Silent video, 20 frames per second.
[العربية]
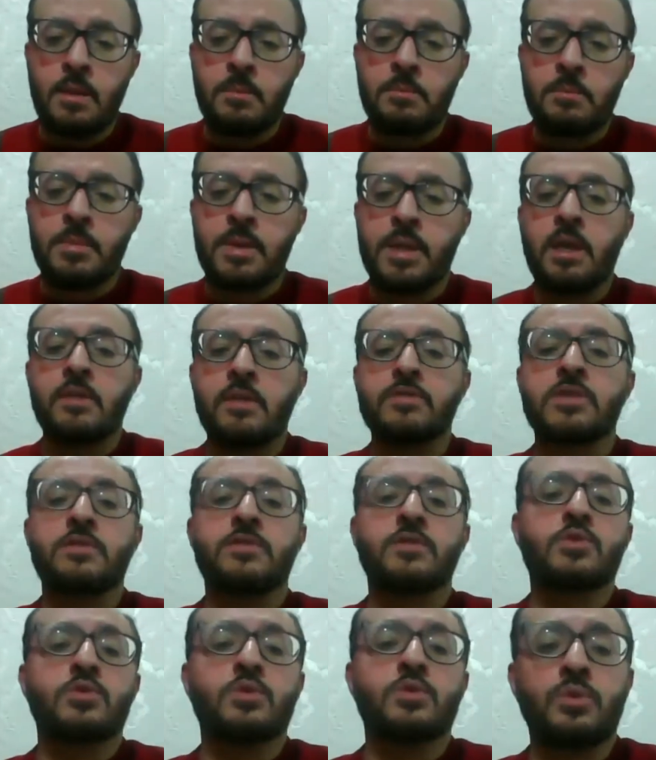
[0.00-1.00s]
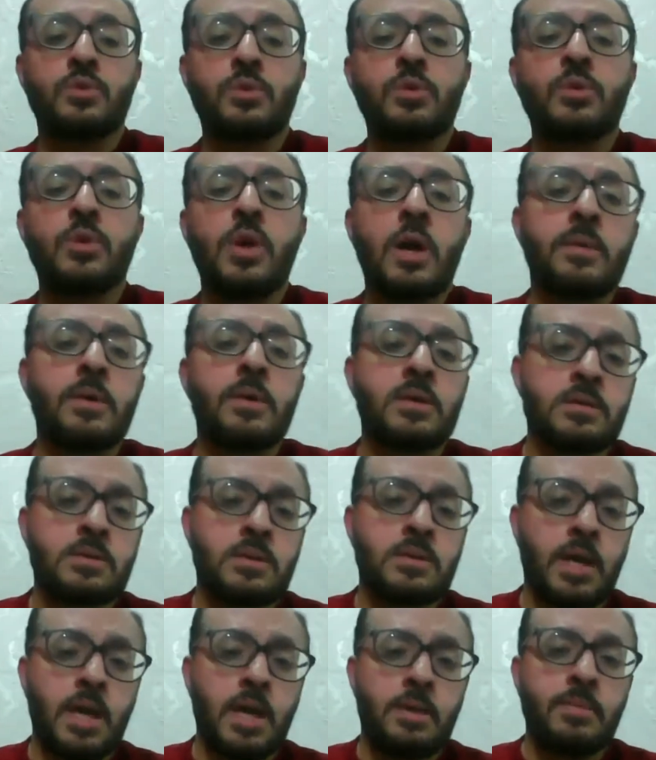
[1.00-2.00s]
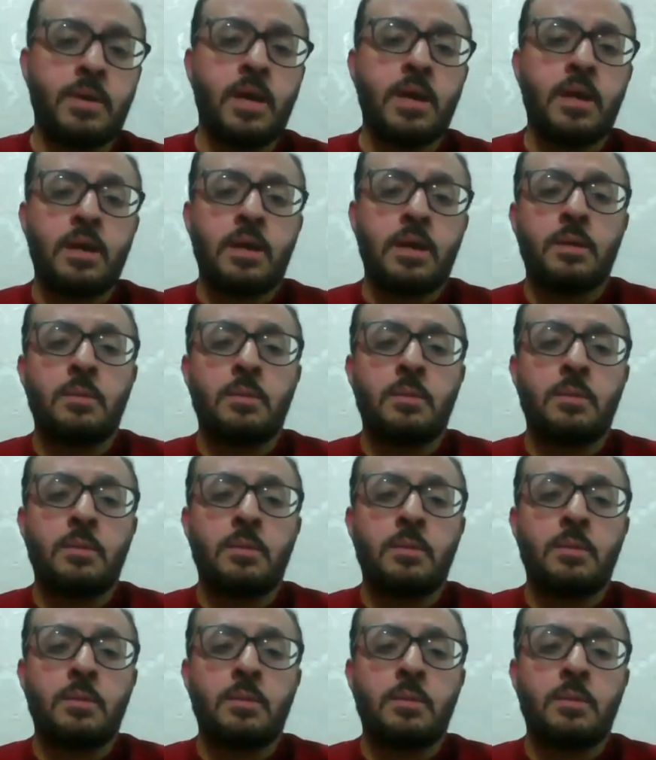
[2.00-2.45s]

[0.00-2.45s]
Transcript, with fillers: بالحفظ في الصدور وأمر الصحابة